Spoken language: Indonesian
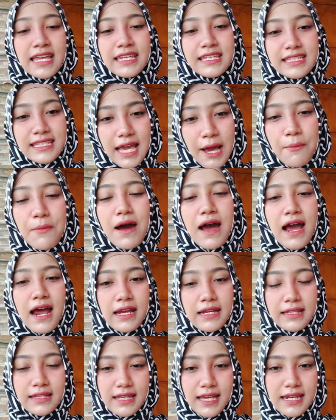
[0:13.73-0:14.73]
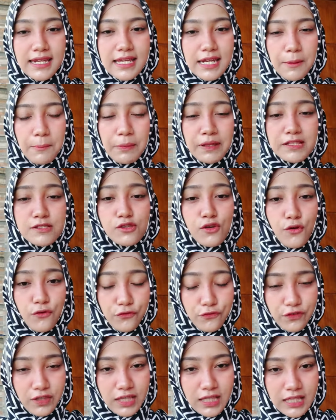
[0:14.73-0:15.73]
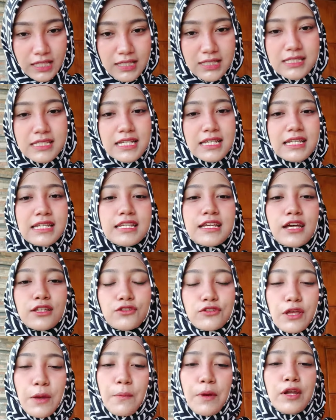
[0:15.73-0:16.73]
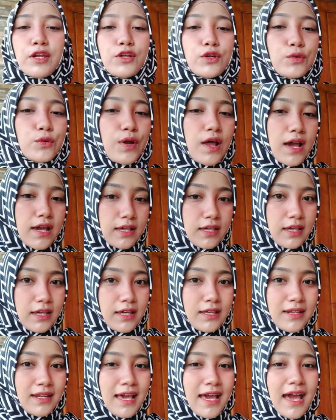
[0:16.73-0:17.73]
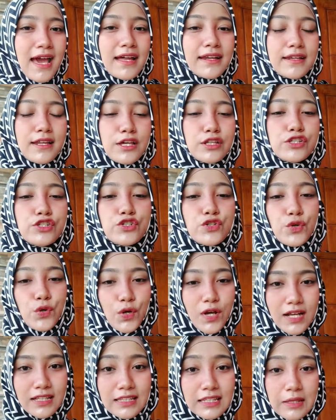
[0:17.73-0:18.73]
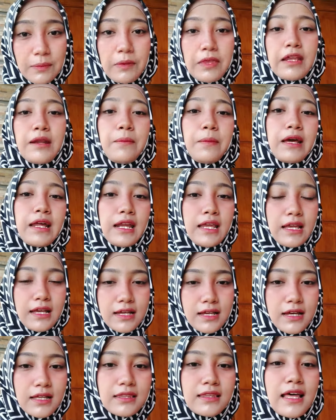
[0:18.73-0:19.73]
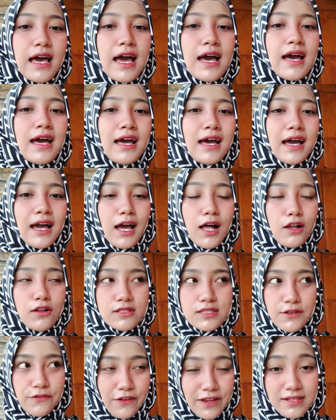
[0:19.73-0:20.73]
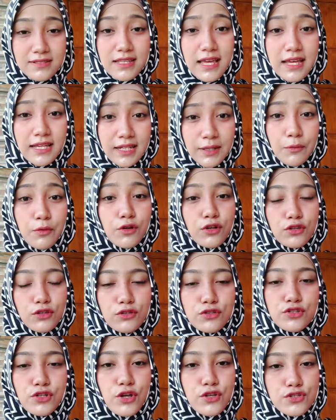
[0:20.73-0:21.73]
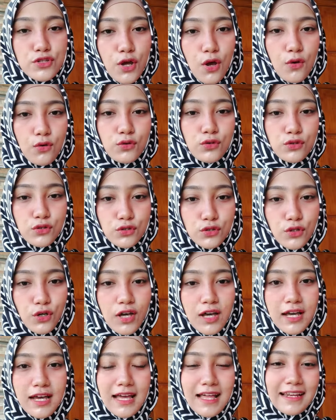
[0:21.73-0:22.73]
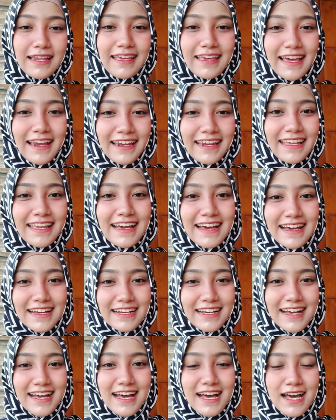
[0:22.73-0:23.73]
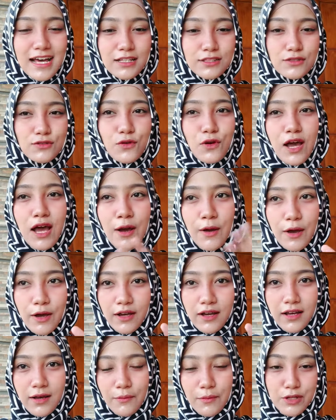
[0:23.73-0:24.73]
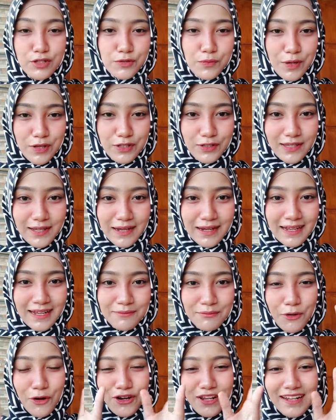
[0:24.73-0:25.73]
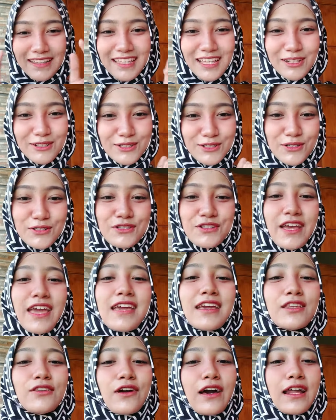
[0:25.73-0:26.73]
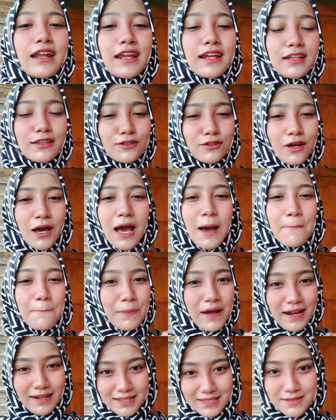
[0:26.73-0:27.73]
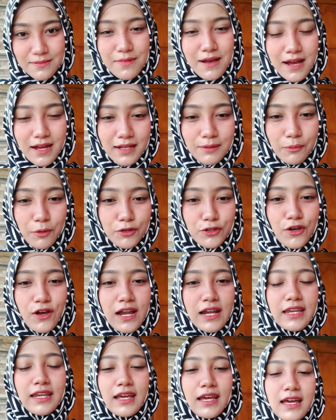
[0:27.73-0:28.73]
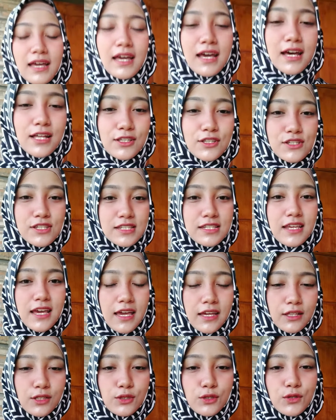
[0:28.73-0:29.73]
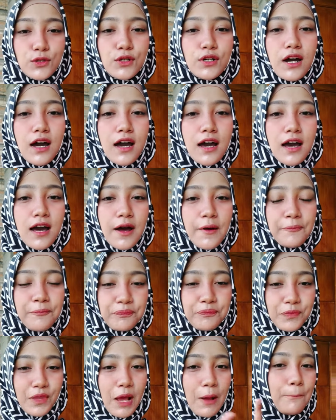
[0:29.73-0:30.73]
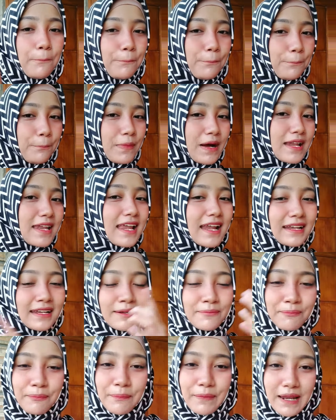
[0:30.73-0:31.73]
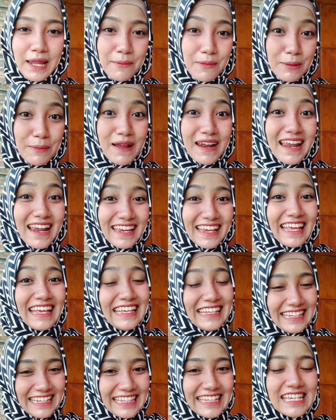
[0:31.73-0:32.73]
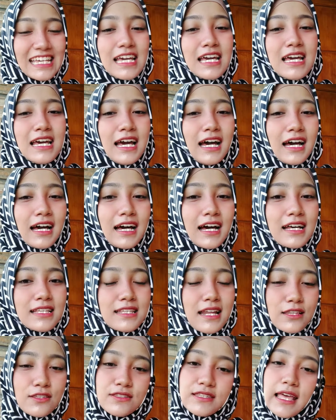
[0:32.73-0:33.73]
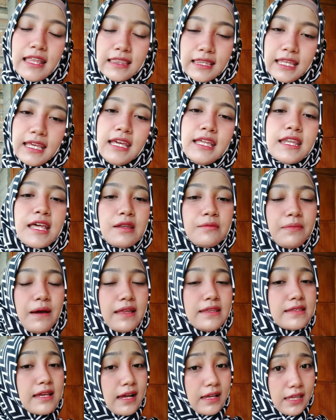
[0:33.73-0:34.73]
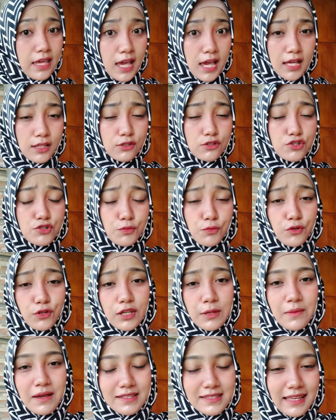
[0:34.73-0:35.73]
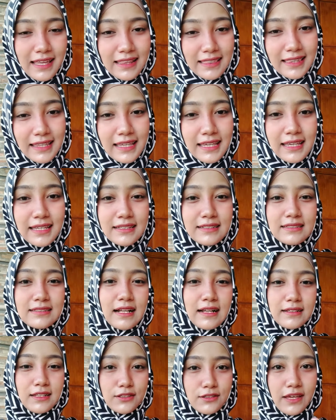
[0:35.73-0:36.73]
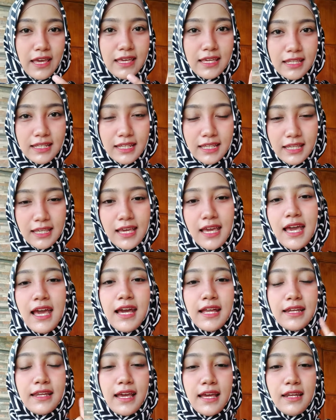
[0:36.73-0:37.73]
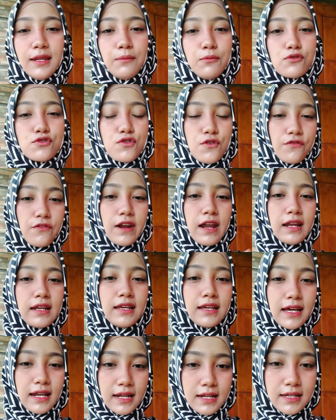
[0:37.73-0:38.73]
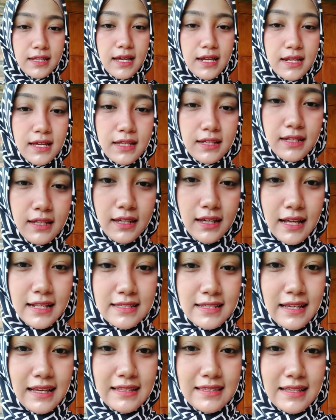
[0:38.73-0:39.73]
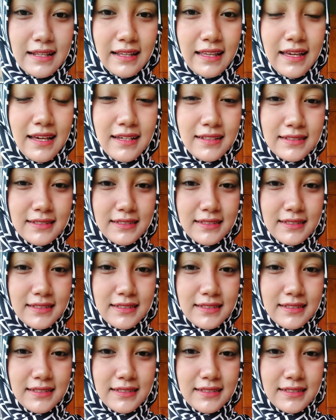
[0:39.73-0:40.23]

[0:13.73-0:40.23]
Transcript: Dia bahannya dari Pit Sophie Jadi dia tuh nyaman digunain Dan juga tetap nyerap keringat Nah kalau si Verza ini menurutku cocok untuk kalian yang uh, suka baju-baju yang modelnya lucu-lucu kayak gitu karena ini tuh manis banget potongannya terus dia itu um, badan lebar badannya ini uh, 100 cm dan panjangnya 75 cm detailnya tuh kayak gini dia ini busui friendly karena dia ada ini kancing kecilnya